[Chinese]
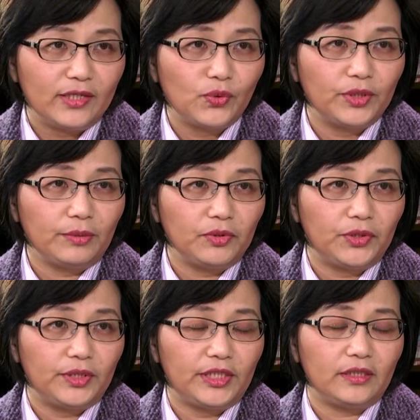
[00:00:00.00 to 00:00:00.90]
做什么
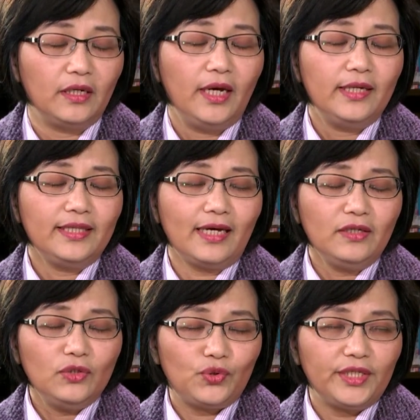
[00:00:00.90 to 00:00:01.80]
事情。那
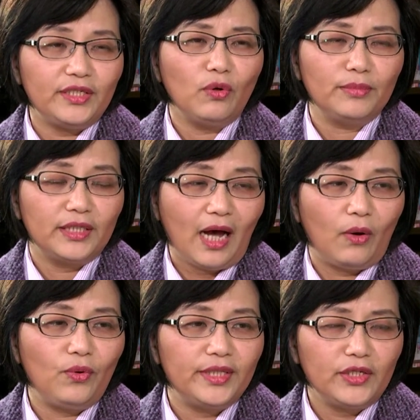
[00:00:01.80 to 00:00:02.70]
最近我们的讨
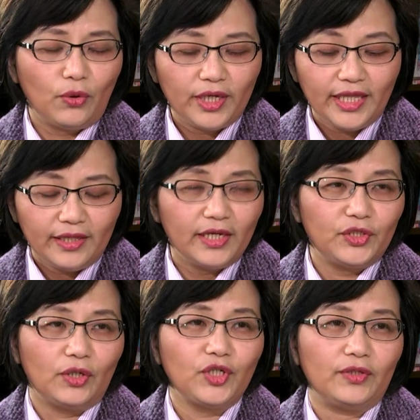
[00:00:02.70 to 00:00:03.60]
论呢，有了一点点
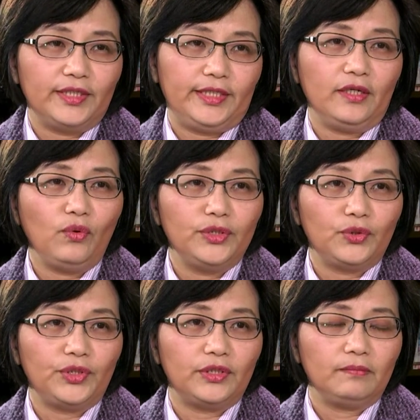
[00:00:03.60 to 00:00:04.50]
小小的结论，就
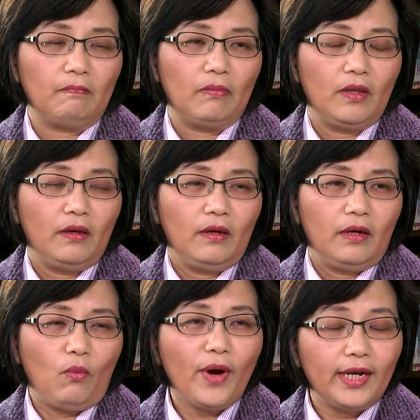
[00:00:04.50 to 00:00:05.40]
是。
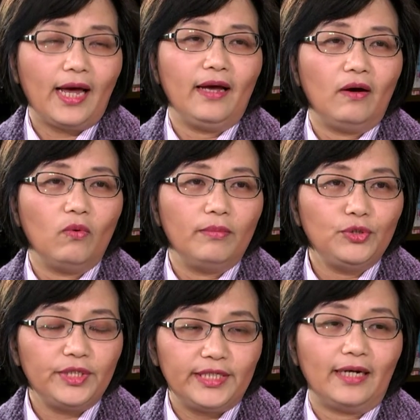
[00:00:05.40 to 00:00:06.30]
未来哈，我们
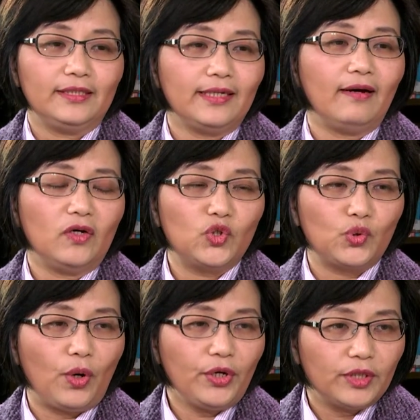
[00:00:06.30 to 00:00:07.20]
去想象啊，
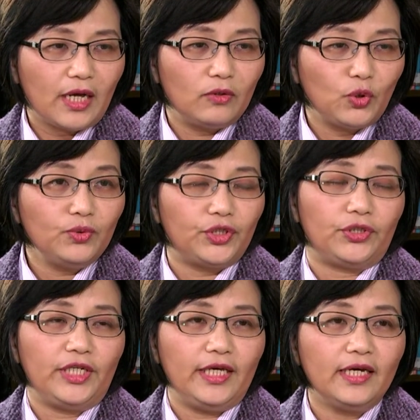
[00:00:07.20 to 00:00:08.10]
所有的高中
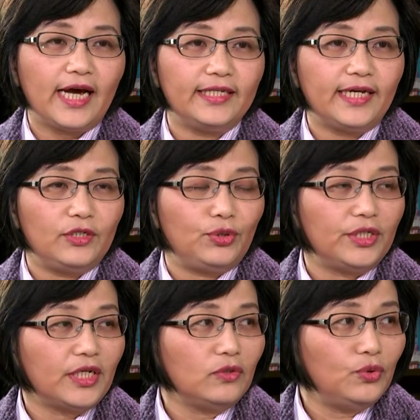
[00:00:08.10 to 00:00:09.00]
职应该在学
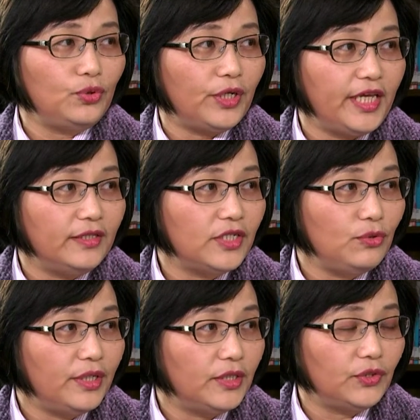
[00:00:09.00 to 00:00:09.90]
生入学填志
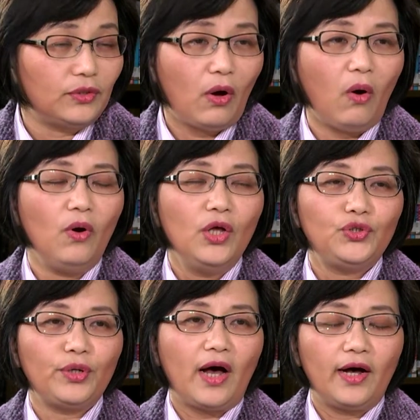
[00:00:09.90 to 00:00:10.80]
愿的时候，
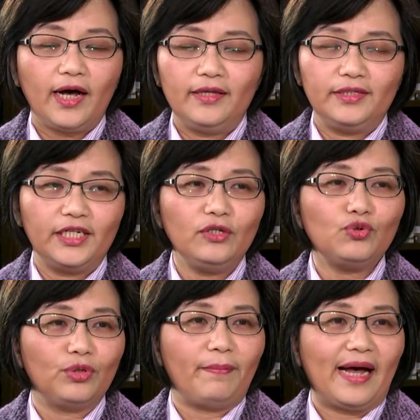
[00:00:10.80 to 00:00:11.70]
就要很清
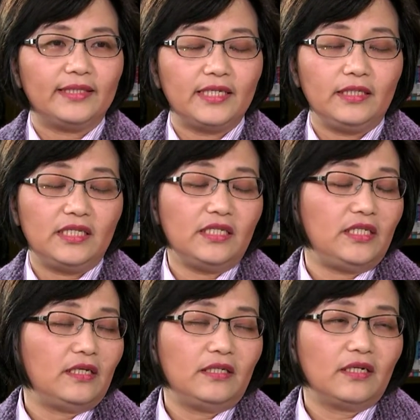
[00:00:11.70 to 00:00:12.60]
楚的把这自
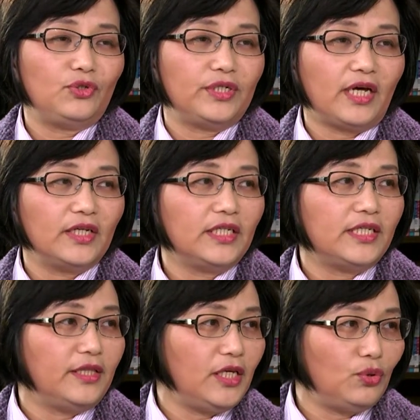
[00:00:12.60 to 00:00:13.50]
己的这个学校的课
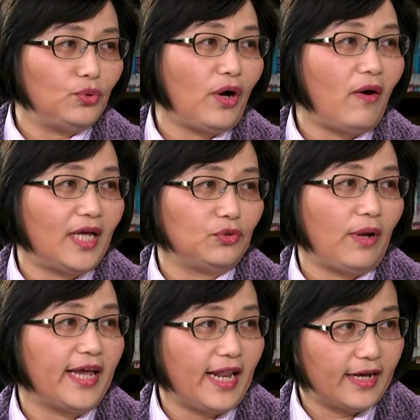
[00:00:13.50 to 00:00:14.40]
程地图都要画出
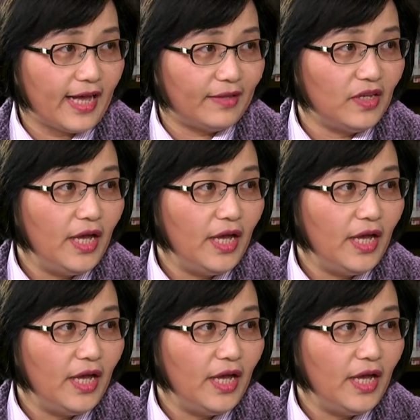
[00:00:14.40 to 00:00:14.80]
来给他看，